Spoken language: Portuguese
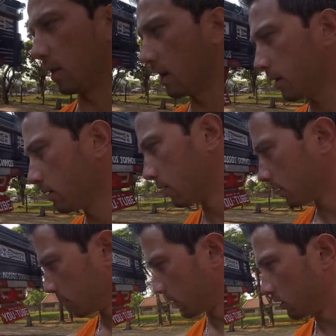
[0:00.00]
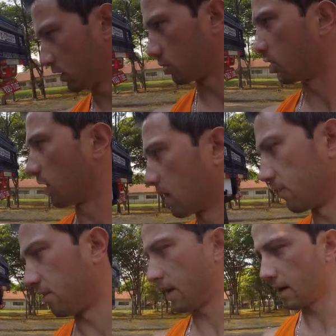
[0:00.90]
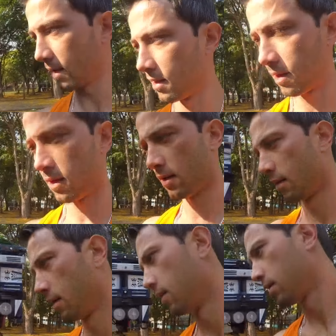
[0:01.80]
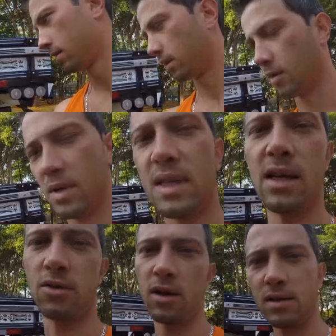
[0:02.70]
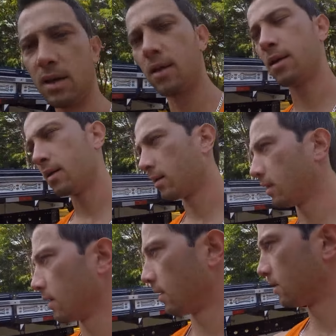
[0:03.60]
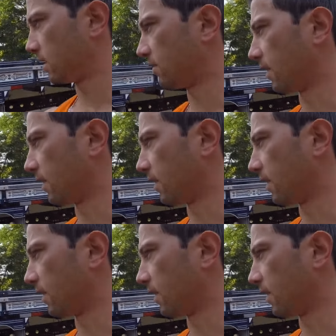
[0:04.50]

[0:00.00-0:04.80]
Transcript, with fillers: e meia. Já tomou aquele café. Até umas 10 horas você, você